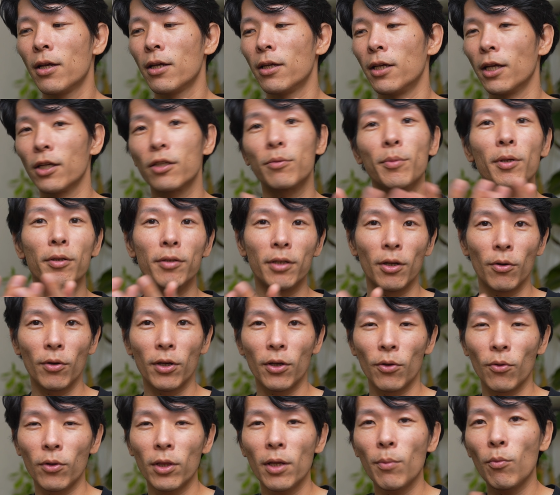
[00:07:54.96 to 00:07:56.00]
休めるだろう
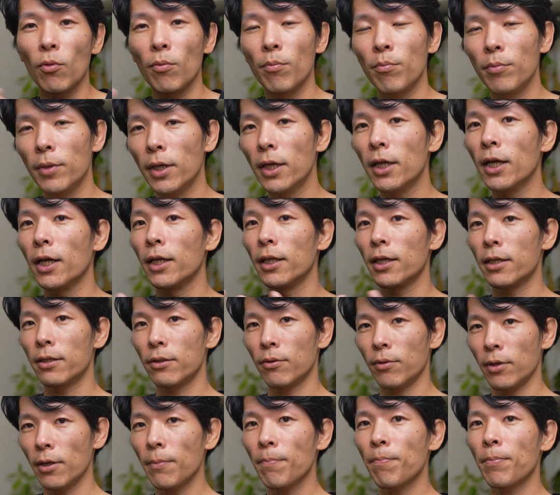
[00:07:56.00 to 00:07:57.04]
けど、でも見えないんです
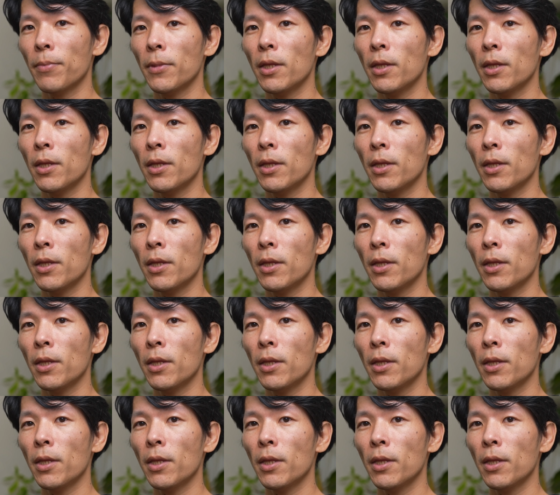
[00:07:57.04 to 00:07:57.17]
よね。